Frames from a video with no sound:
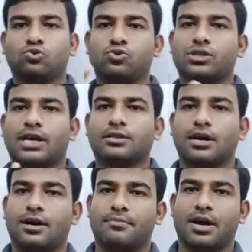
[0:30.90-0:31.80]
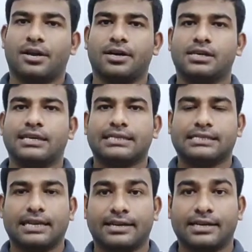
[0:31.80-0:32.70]
दूसरा था हमारा
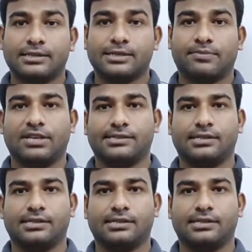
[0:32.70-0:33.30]
सेंटेसिमल